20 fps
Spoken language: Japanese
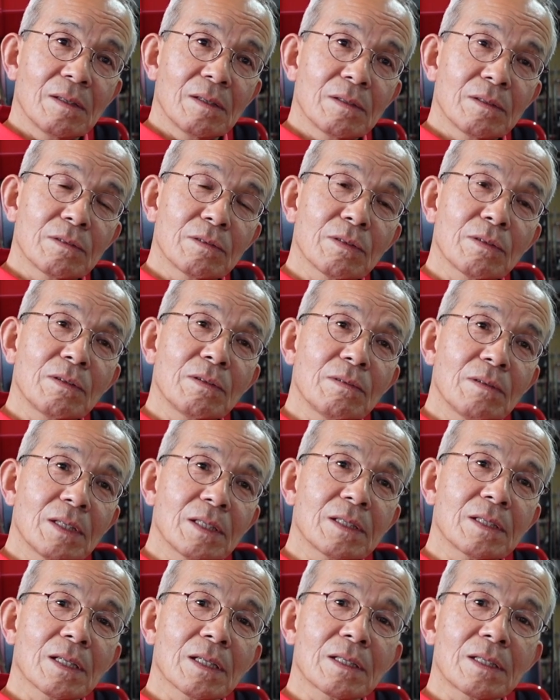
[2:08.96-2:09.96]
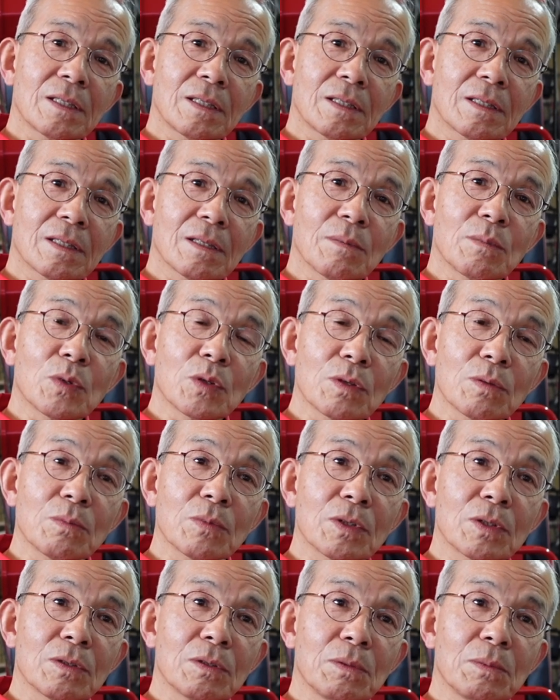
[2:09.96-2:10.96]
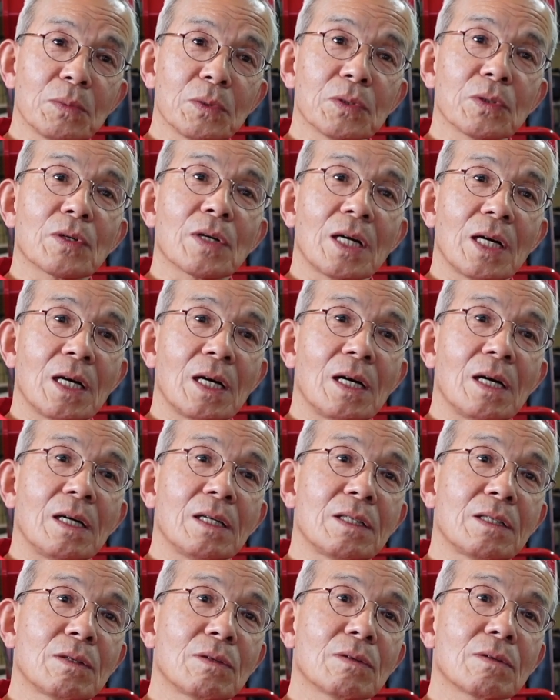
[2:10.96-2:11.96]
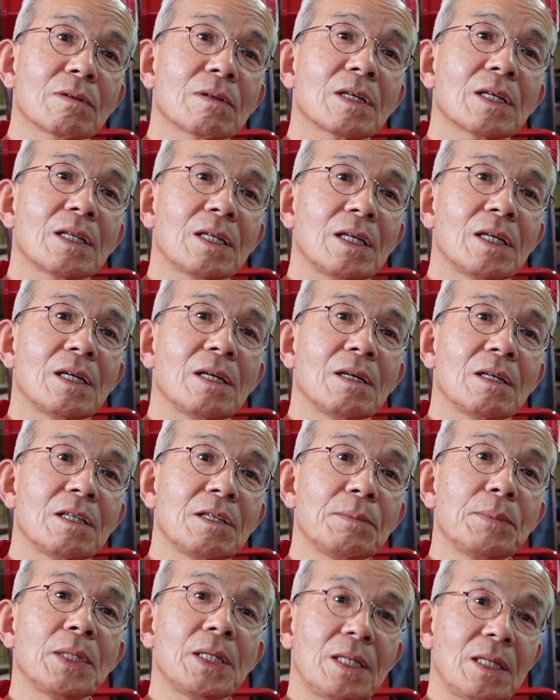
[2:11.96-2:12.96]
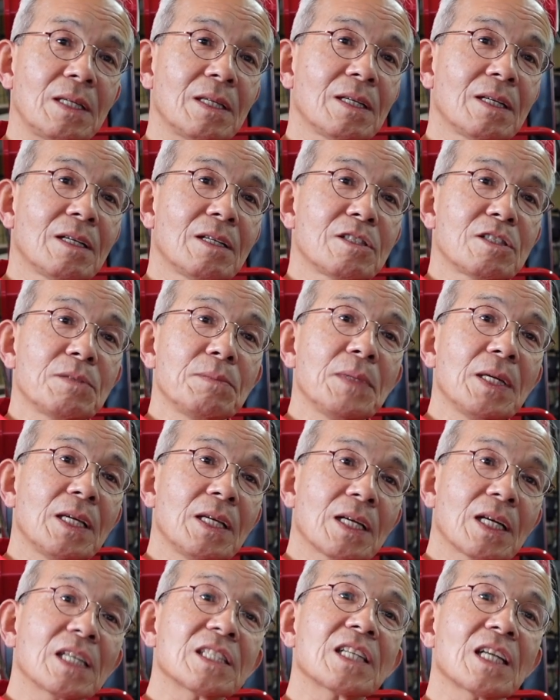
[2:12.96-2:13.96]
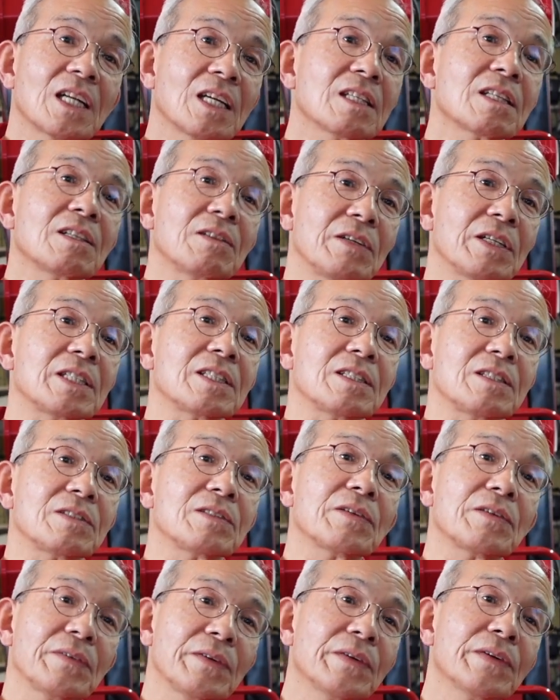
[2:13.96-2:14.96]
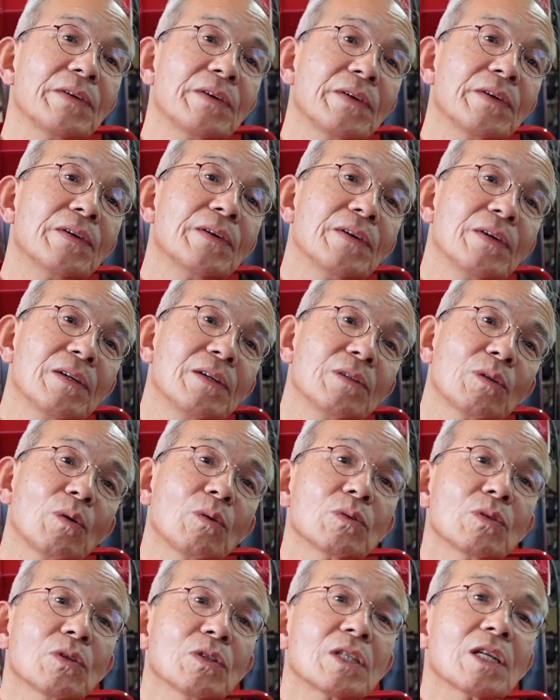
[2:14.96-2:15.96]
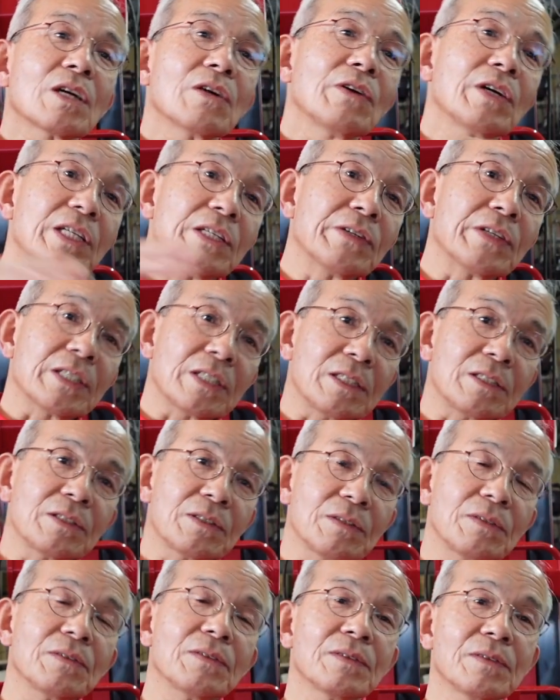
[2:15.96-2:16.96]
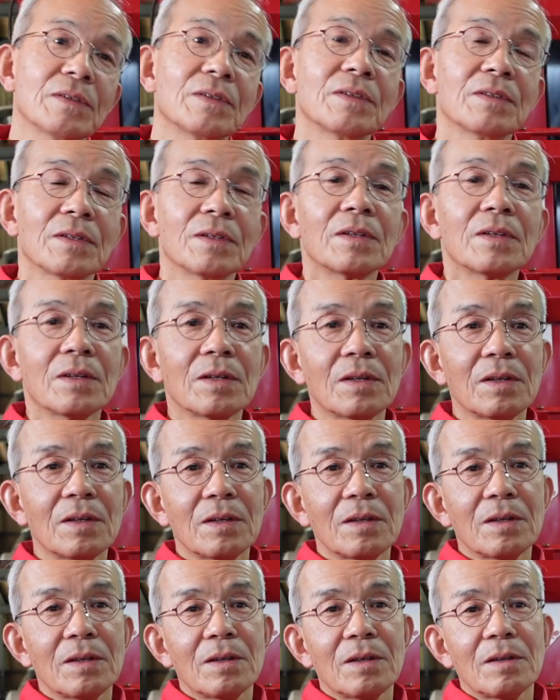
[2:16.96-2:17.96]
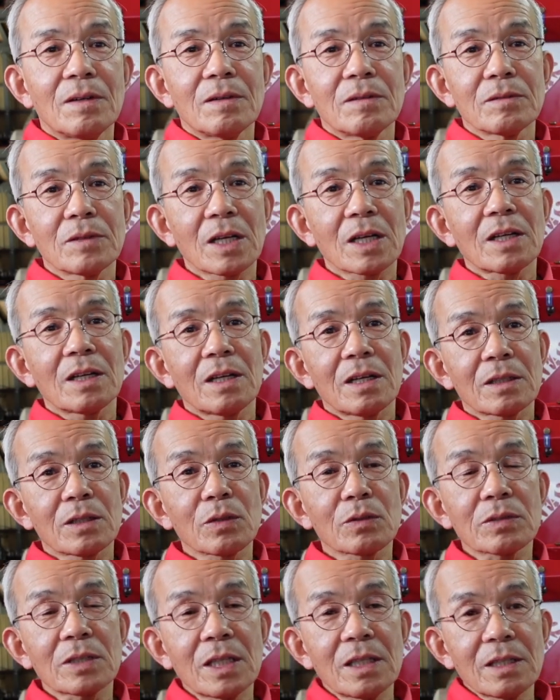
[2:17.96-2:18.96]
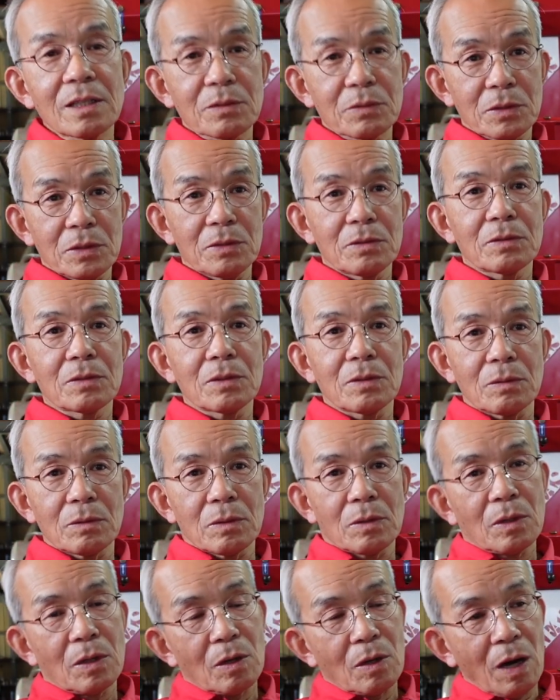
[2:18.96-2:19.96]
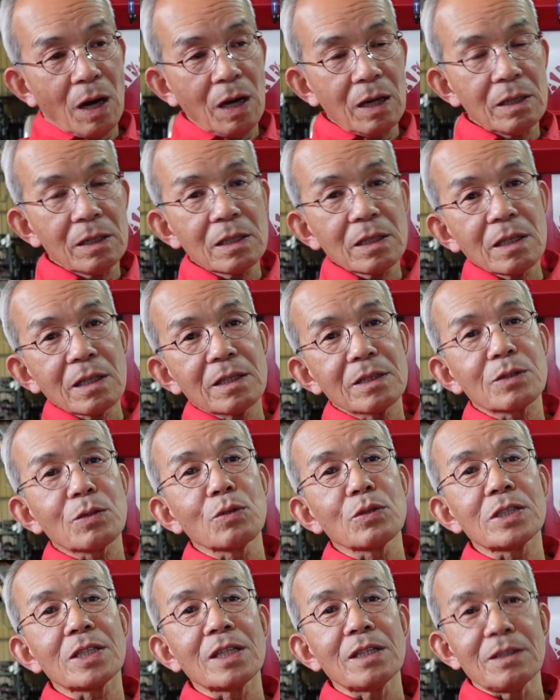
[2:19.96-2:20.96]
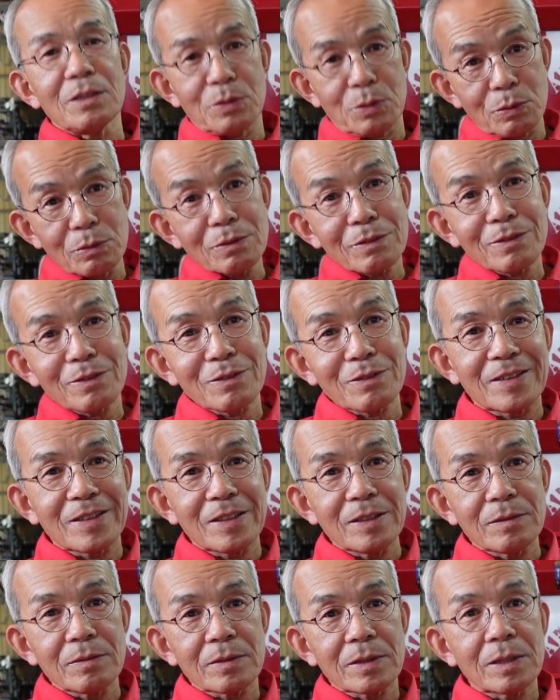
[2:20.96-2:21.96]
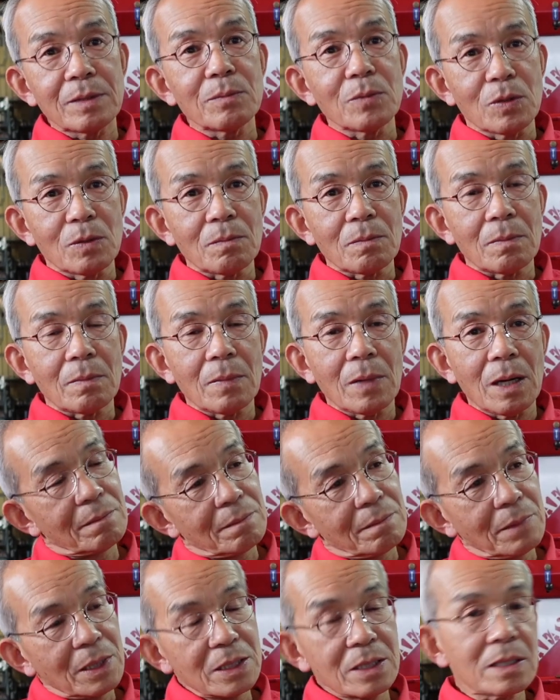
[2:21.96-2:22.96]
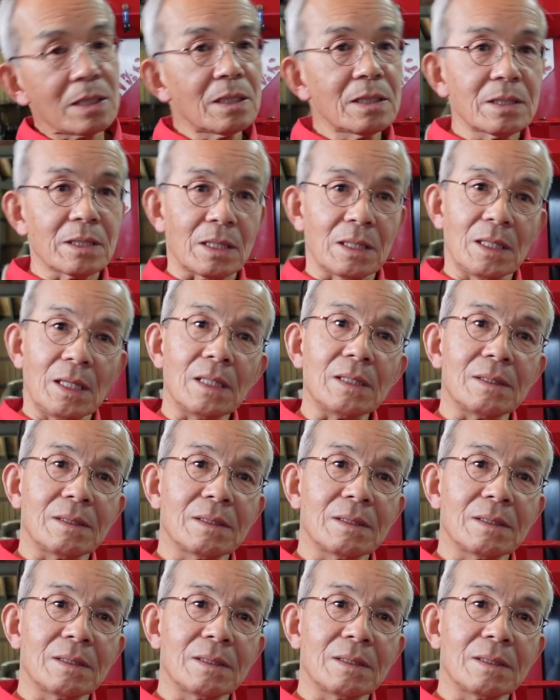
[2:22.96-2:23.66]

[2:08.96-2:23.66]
それはさっき言ったもろもろのものが日頃から日々積み重なってるわけです。応答性が悪いわけです。だから極端なこと言うけど、あなたがそうしたんでしょって言っても間違いじゃない。